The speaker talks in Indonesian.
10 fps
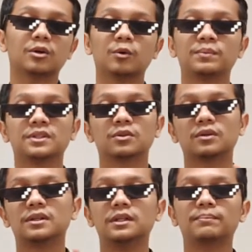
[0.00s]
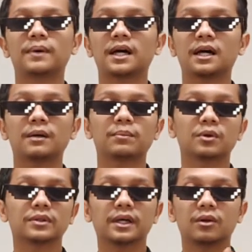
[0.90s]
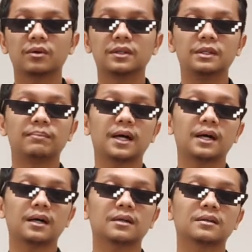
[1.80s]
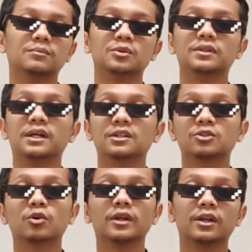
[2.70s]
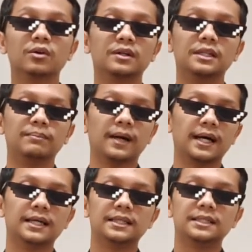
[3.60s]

opistoglipa, proteroglipa, kemudian solenoglipa.